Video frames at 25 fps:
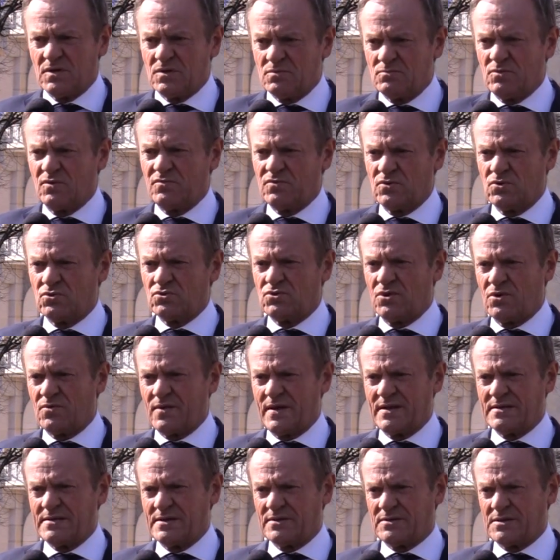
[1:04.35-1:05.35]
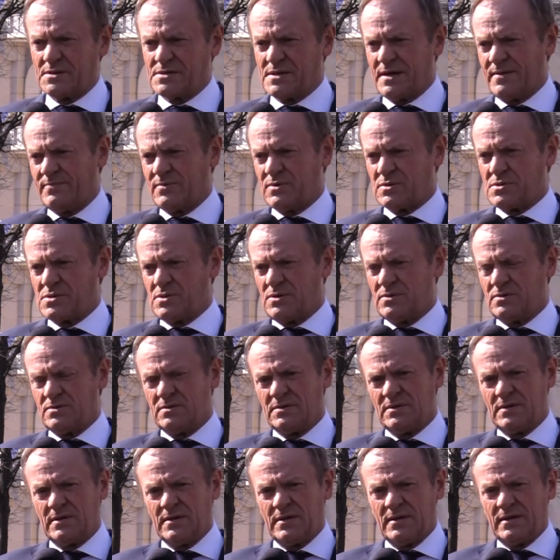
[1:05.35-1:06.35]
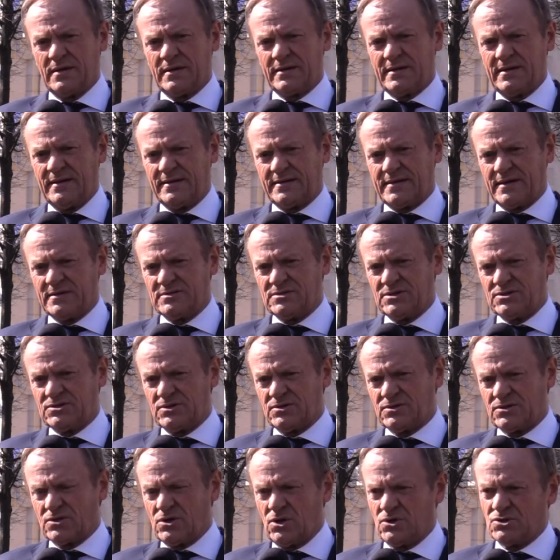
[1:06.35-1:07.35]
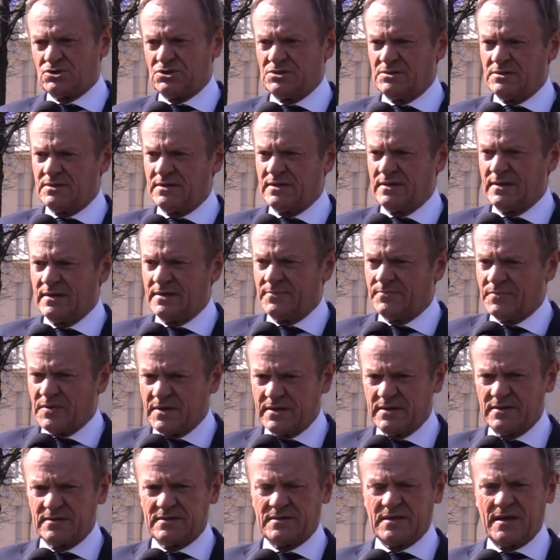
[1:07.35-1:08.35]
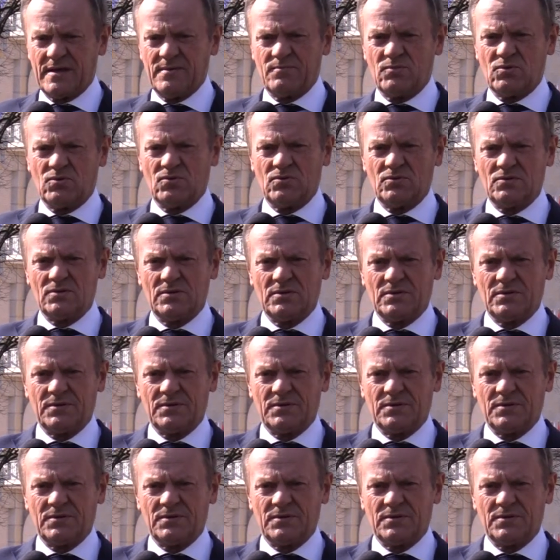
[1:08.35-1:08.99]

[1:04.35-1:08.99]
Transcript: mówił dokładnie to samo, co kilkadziesiąt godzin y, temu.